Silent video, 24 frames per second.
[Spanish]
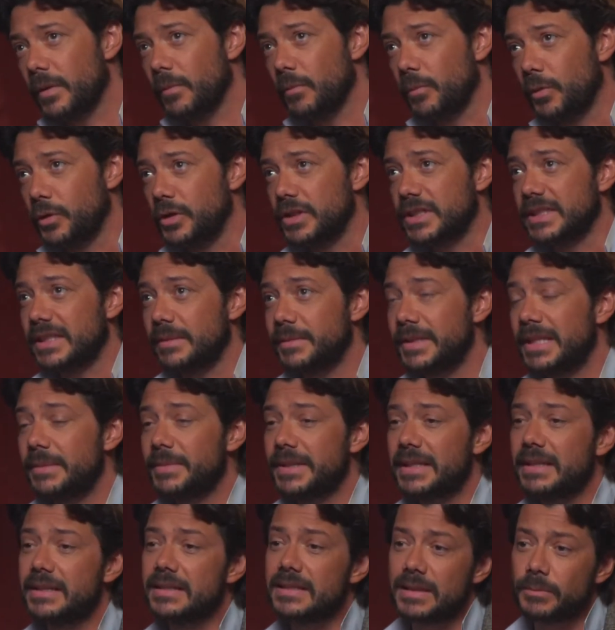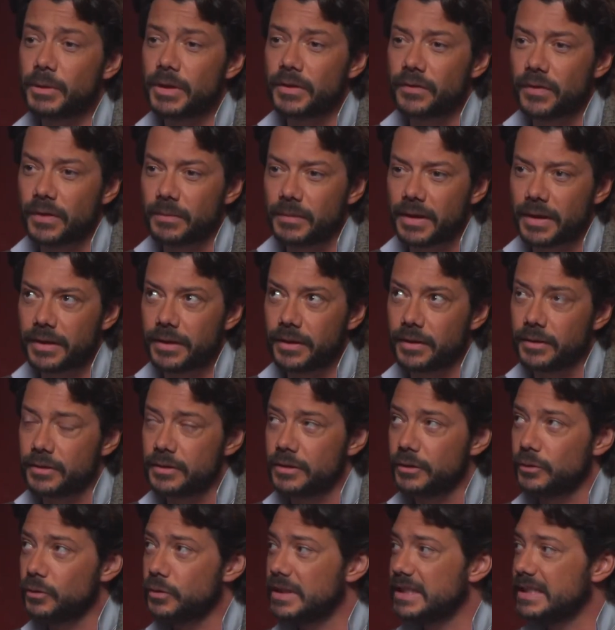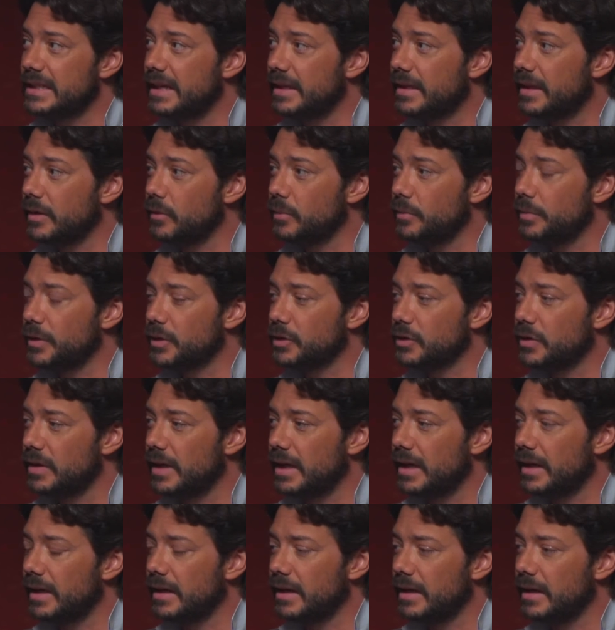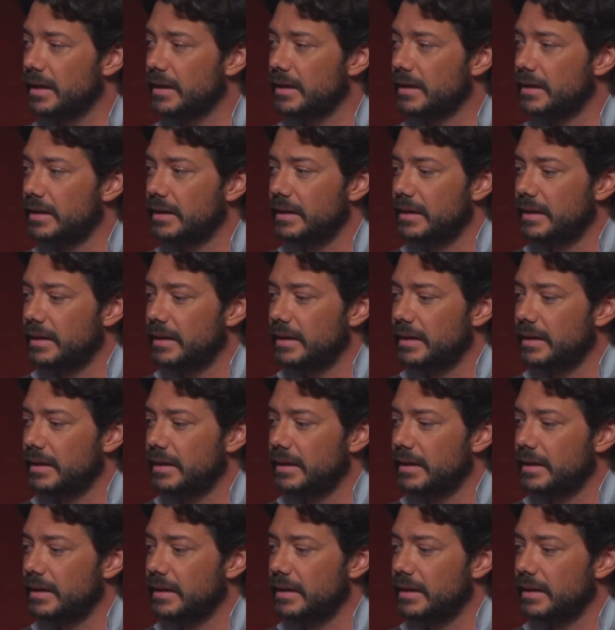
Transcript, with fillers: Bueno, es que también depende de ese tipo de información. Si tú tienes que hacer un personaje